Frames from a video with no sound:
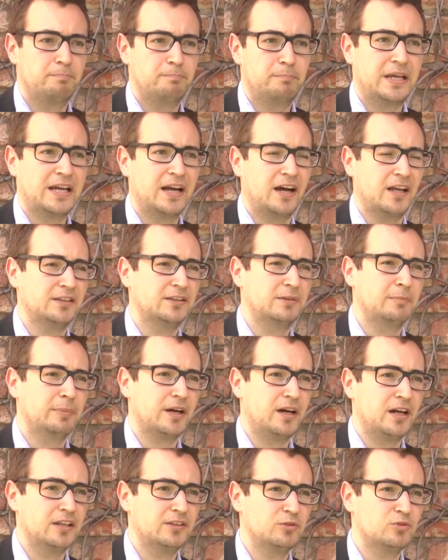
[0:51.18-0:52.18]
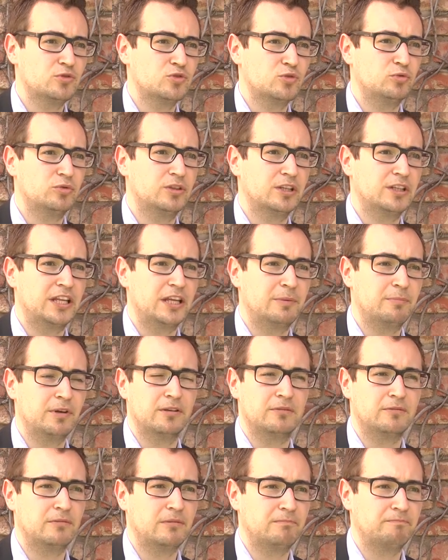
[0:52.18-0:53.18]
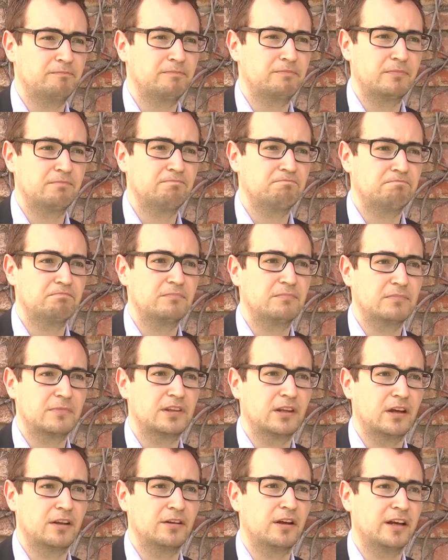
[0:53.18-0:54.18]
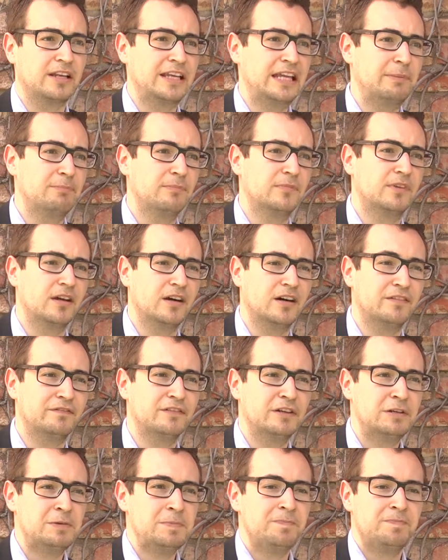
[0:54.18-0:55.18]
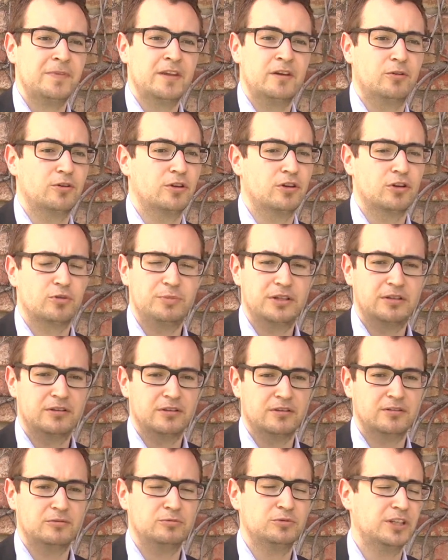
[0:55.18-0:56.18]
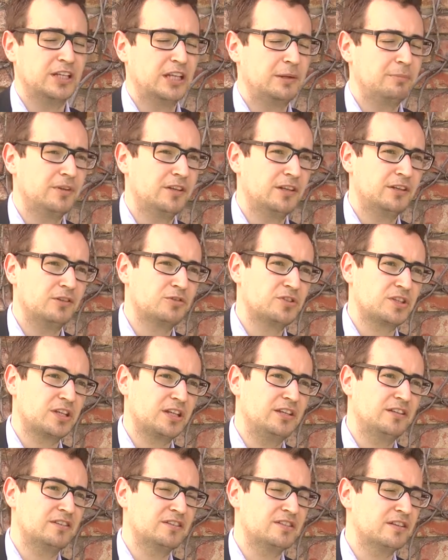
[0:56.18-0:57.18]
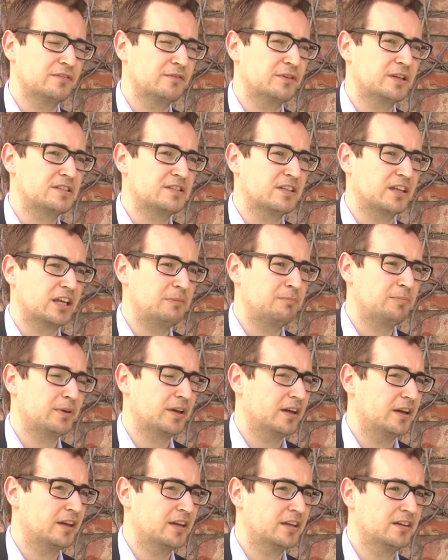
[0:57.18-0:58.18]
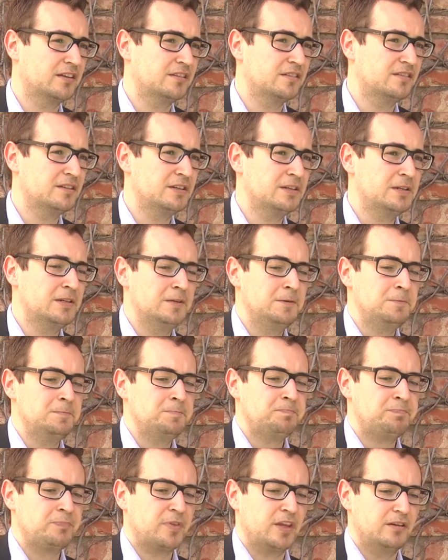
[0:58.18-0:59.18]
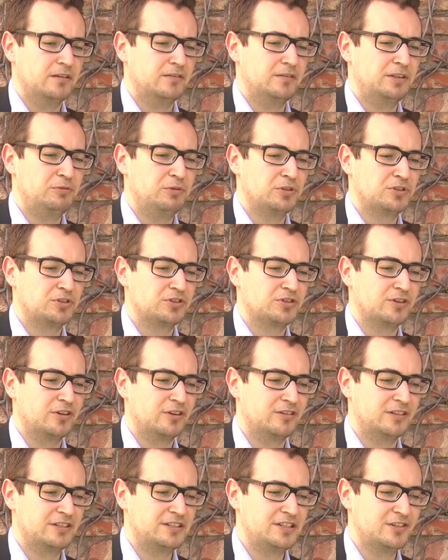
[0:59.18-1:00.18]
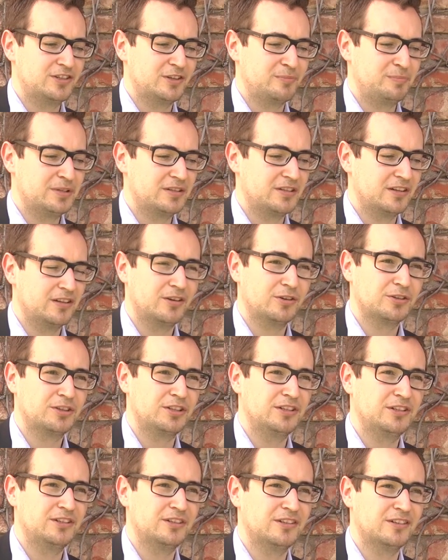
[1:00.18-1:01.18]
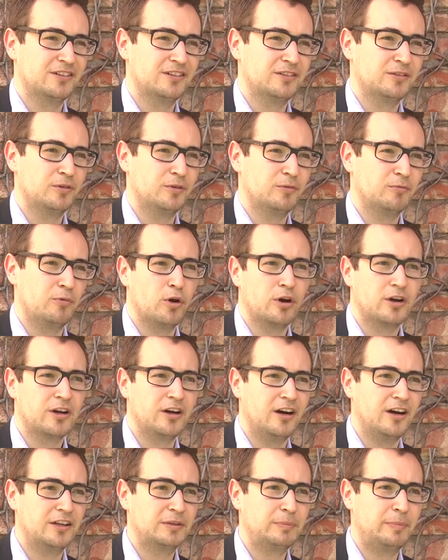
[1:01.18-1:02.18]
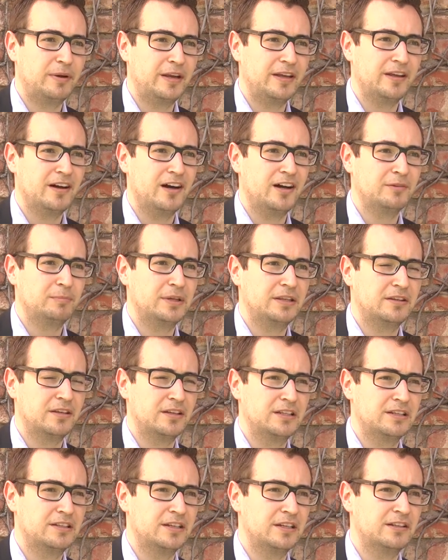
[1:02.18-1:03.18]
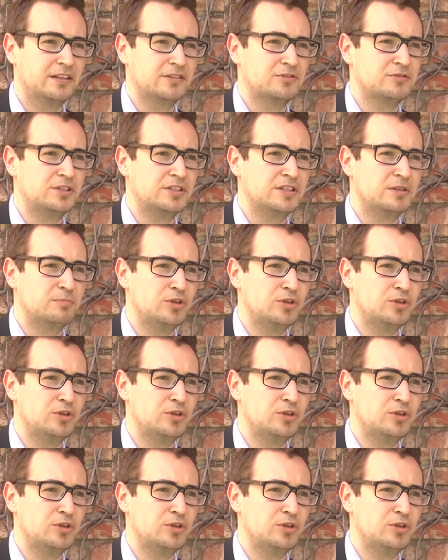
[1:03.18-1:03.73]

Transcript: bekannten Beratungsunternehmen dann erleben darf oder auch mit Unternehmen der Industrie. Das ist einfach extrem bereichernd. Ich würde so sagen, es ist ein bisschen auch die äh, Work-Hard, Play-Hard-Mentalität, also diese